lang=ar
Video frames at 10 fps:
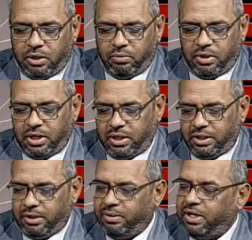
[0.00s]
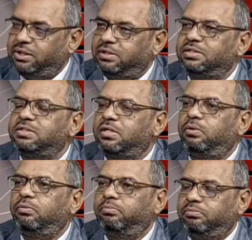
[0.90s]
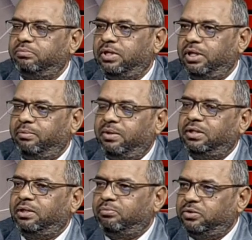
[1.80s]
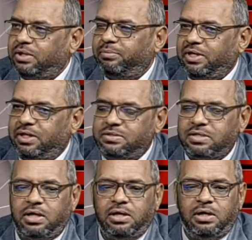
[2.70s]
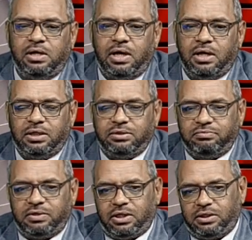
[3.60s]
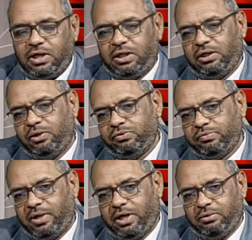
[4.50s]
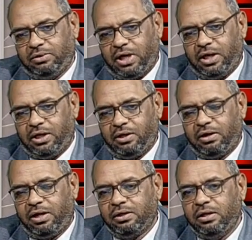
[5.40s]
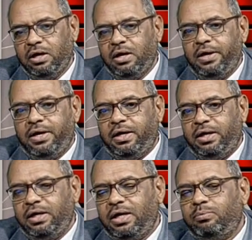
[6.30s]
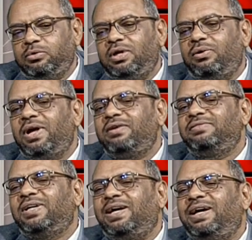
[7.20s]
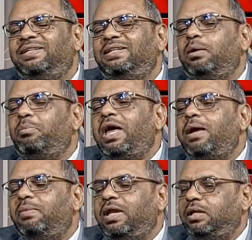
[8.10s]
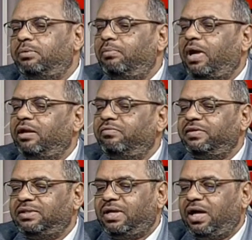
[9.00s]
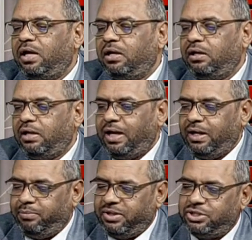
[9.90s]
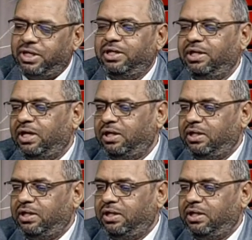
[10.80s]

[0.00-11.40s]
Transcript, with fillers: وعبادة الصوم العبادة المتميزة التي افترضها الله سبحانه وتعالى على الخلق هي متوافقة تماما مع الفطرة البشرية